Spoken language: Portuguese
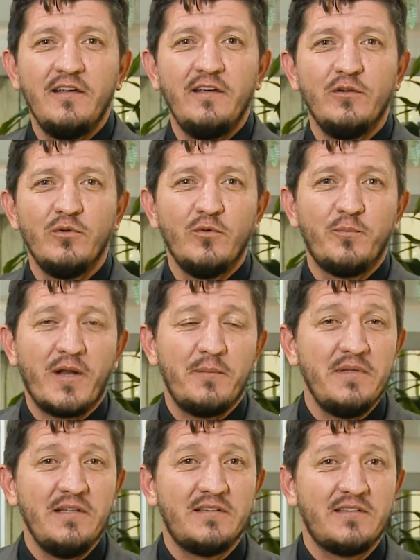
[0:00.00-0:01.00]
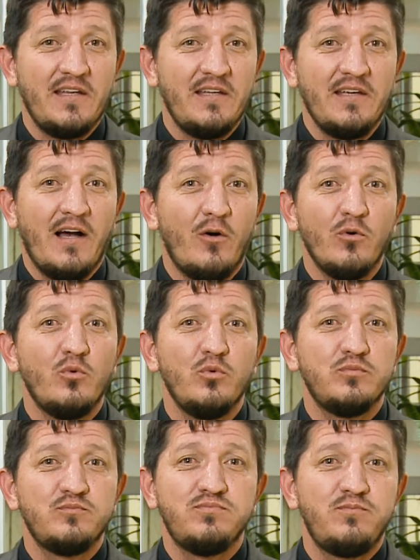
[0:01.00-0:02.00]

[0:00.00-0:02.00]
Eu, para mim, tem algo